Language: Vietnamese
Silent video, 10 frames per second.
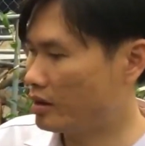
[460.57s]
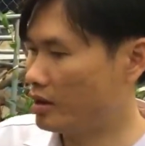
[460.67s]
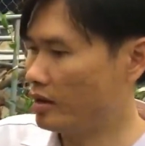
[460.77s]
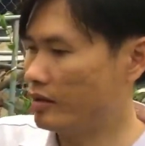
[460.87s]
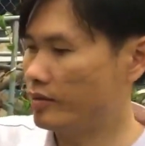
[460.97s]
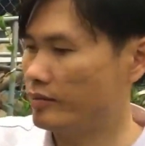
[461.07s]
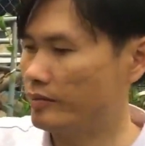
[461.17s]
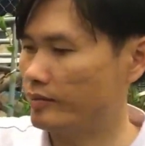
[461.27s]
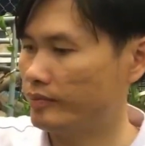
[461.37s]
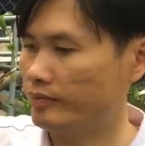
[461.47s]
Rồi
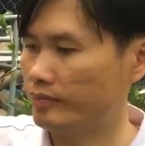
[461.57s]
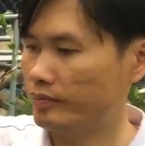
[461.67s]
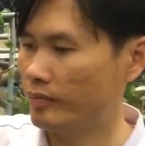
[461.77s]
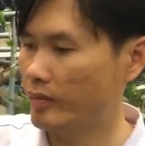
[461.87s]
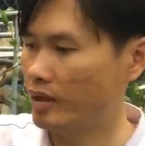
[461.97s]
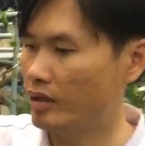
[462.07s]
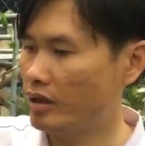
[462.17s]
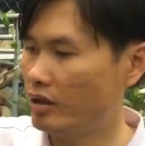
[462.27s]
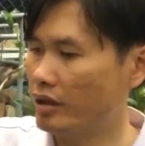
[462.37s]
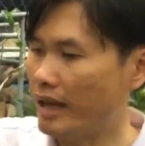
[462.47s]
tưới
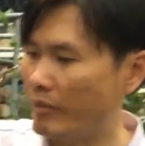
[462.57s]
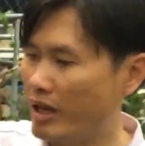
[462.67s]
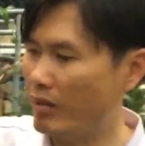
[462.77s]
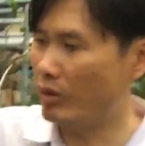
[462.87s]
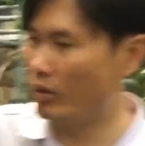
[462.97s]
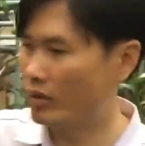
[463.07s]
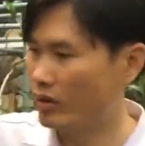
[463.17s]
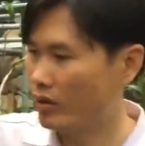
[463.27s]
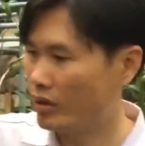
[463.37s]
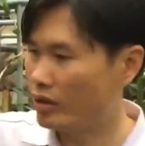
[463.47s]
cho nó ướt đẫm cái gốc luôn,
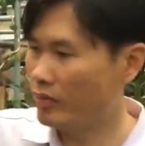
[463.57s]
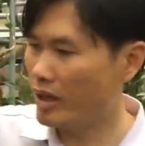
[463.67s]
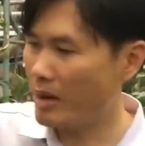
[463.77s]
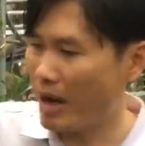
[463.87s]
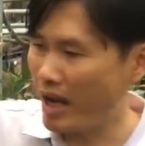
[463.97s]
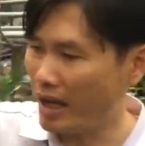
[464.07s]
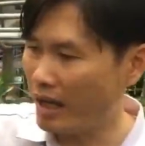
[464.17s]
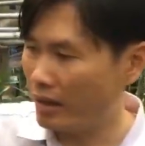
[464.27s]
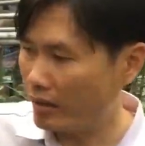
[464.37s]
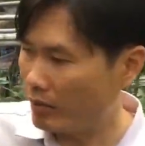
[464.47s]
tưới mấy cái bẹ
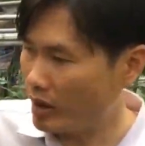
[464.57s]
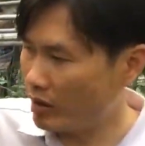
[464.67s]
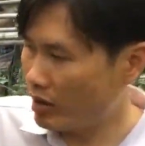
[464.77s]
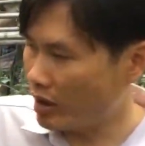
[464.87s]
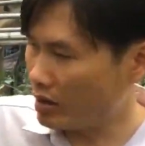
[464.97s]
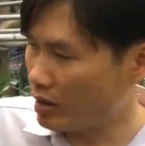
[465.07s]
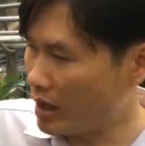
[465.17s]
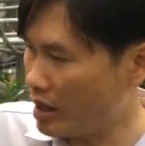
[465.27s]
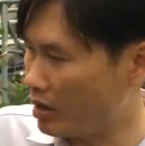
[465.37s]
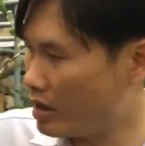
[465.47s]
nè, mấy con nhện
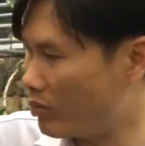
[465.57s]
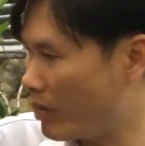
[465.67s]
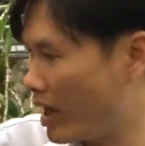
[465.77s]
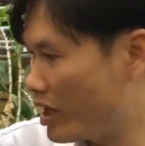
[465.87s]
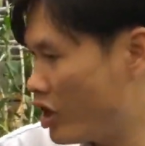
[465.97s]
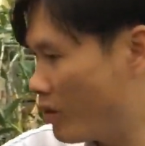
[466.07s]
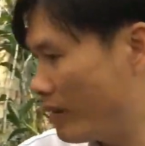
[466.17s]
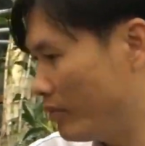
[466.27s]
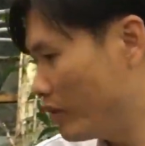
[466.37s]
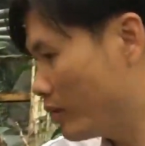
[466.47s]
này nó trong bẹ nhiều
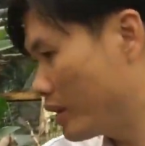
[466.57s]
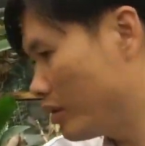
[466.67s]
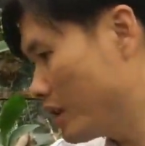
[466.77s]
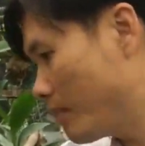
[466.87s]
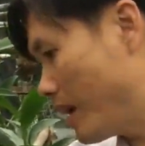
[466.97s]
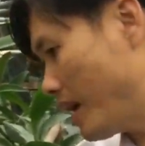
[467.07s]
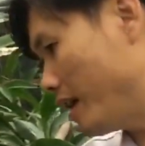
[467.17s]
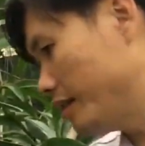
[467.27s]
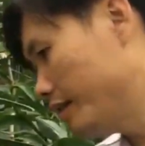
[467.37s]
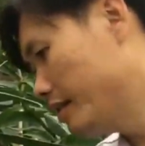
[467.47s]
lắm, chúng ta tưới cái
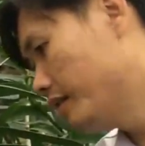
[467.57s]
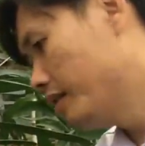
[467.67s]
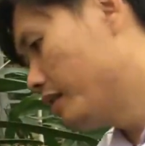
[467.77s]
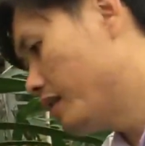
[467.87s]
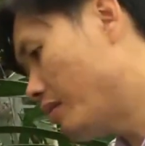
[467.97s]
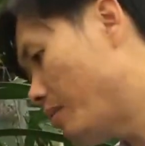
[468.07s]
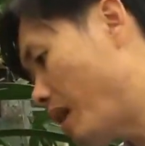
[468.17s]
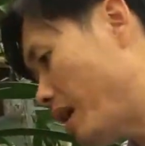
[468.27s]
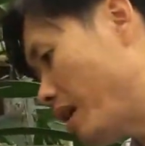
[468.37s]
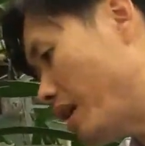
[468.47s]
bẹ, trong cái
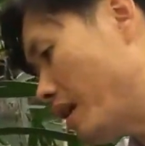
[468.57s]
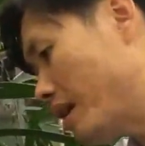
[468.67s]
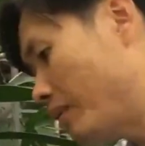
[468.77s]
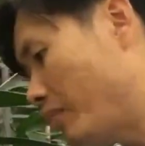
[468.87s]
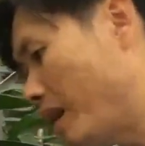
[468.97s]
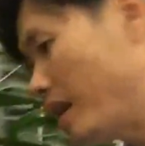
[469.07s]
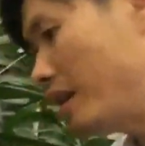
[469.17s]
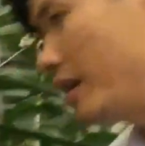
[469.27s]
bẹ đây nè, cái nắp bẹ